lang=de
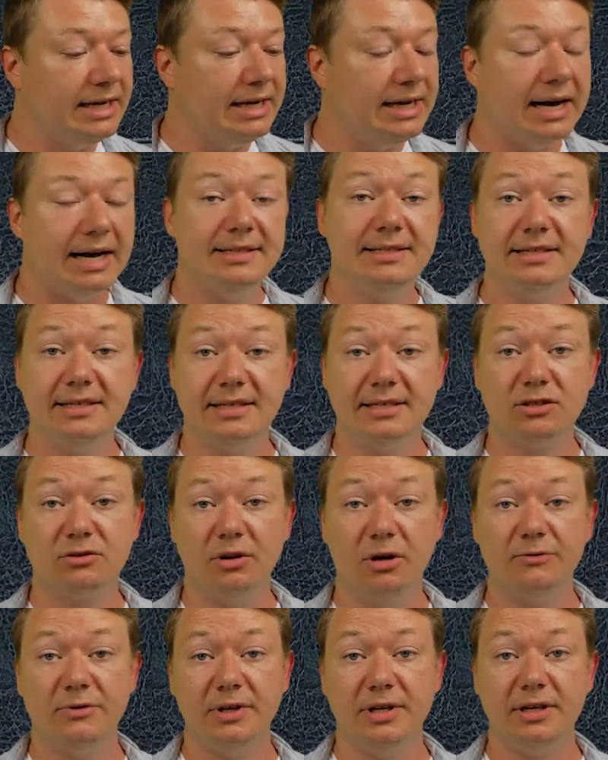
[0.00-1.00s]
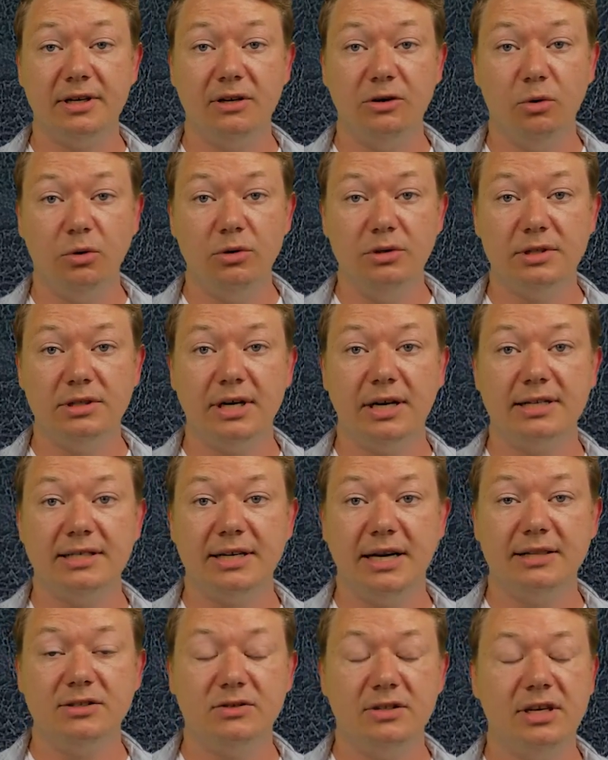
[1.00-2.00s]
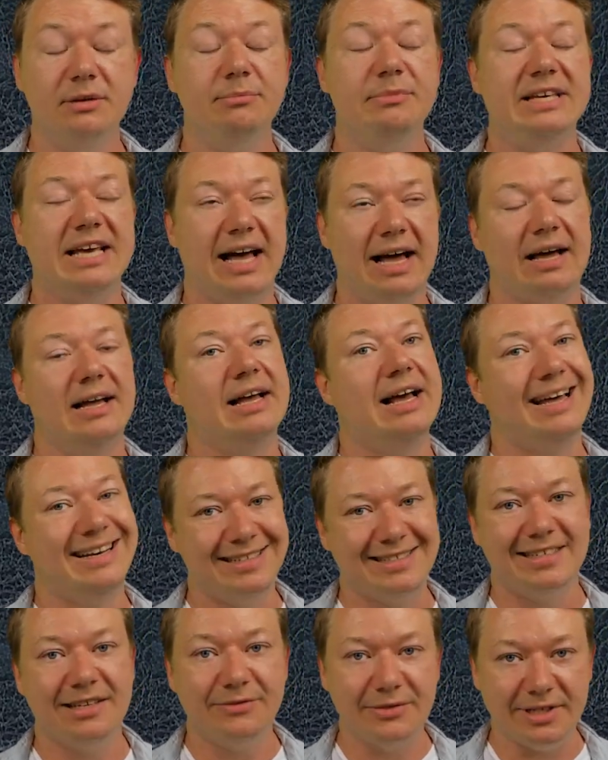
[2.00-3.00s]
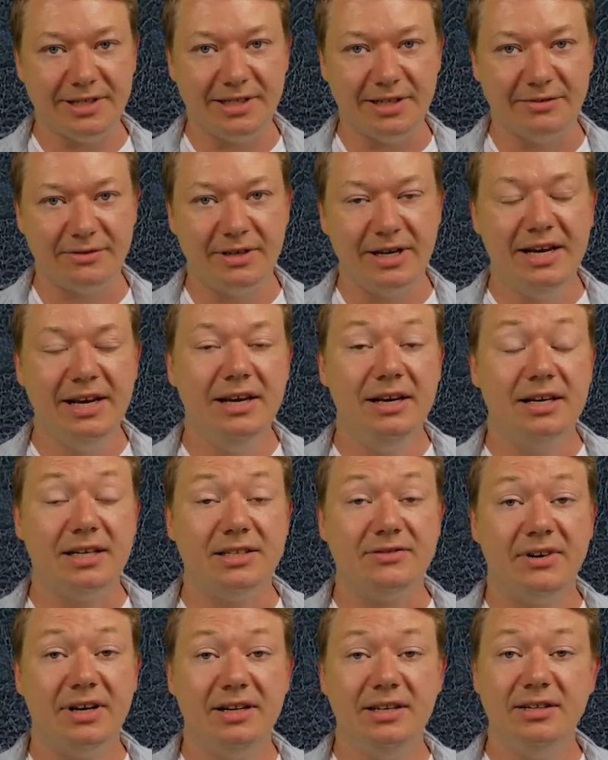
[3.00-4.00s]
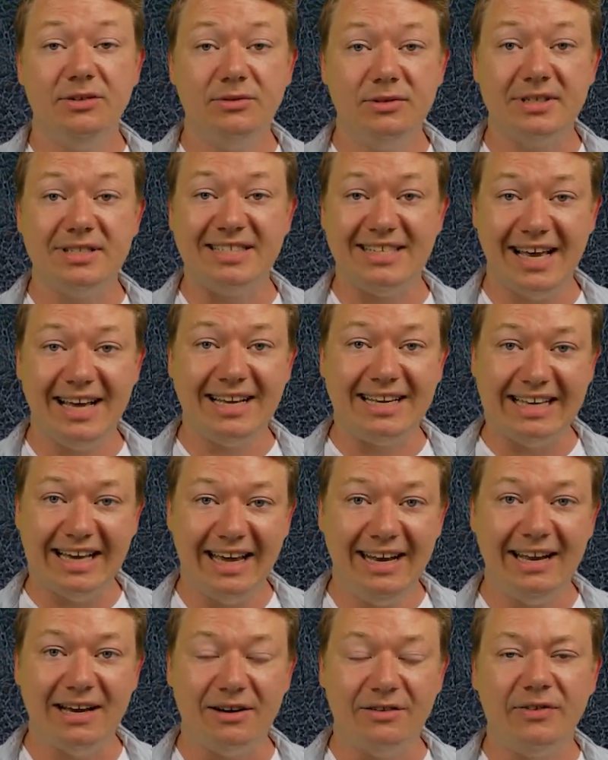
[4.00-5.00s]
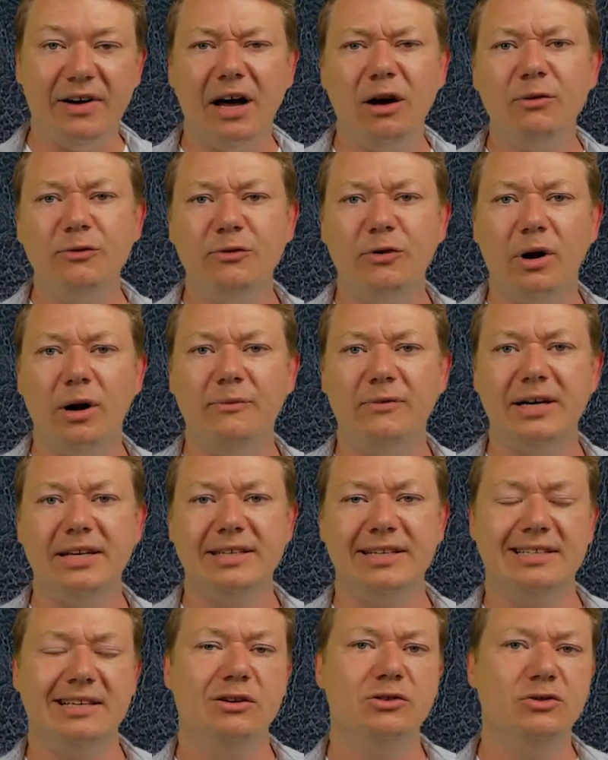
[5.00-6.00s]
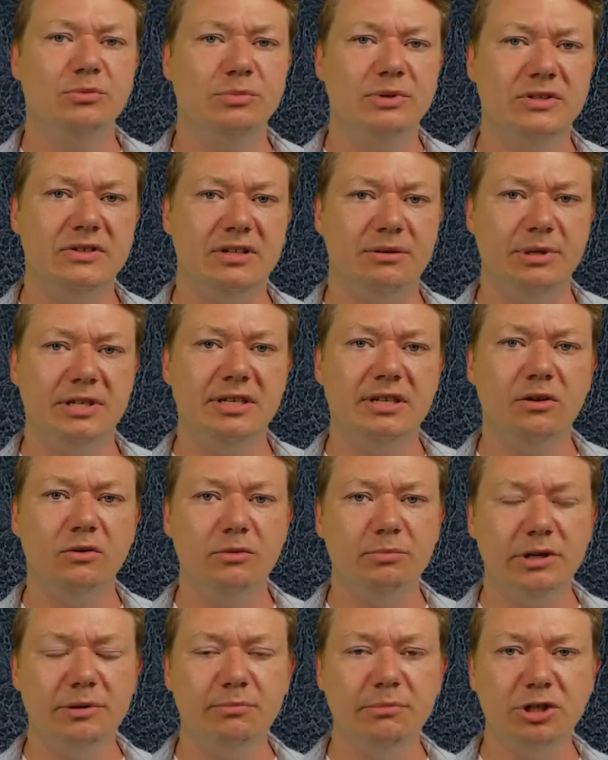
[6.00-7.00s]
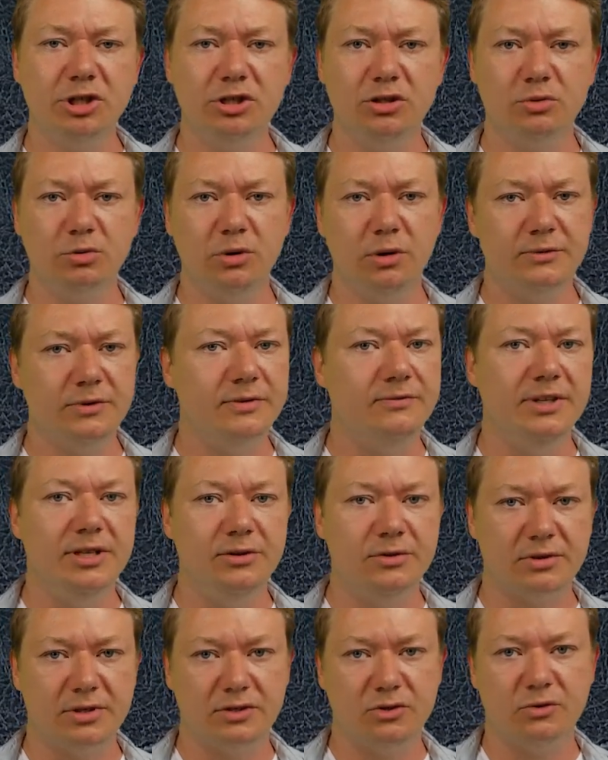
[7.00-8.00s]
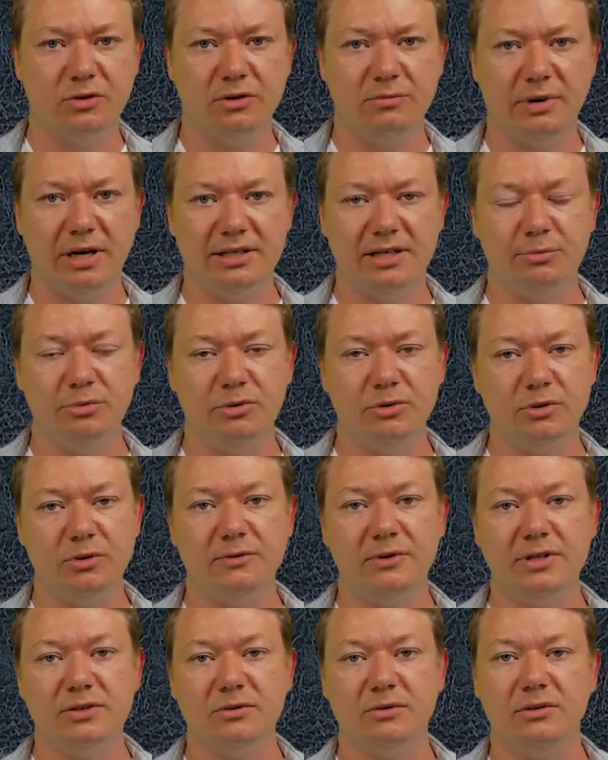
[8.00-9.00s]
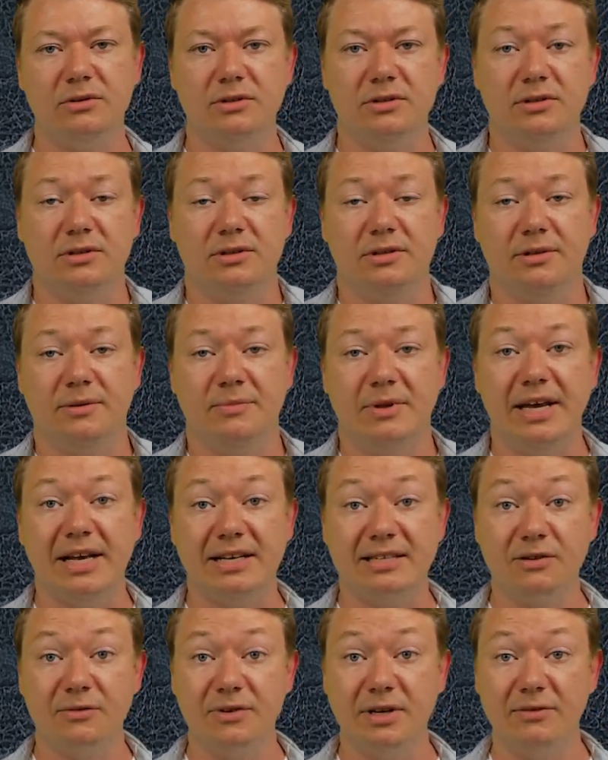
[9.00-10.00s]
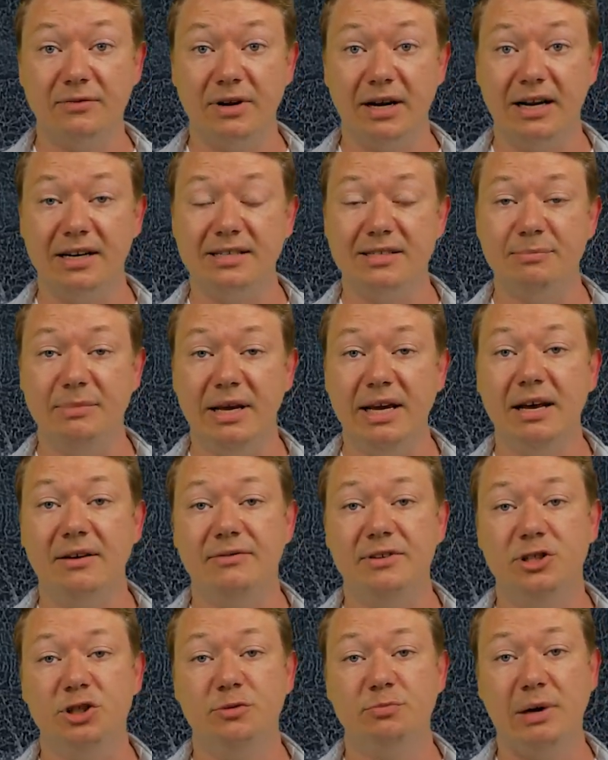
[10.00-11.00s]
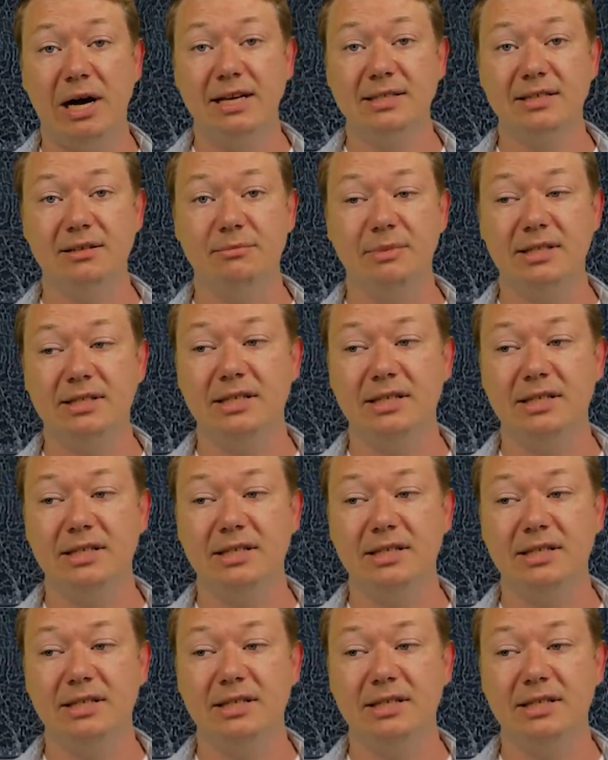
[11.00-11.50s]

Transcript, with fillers: Hat sich das Crowdfunding gelohnt, daran teilzunehmen? Ja, hat es definitiv. Es war nicht nur eine sehr geile Erfahrung, vor allem weil ich ja halt auch so ein bisschen im Hintergrund mitmischen durfte, Videos dazu gemacht habe und sowas und ähm, naja, es auf jeden Fall alles mega viel Spaß gemacht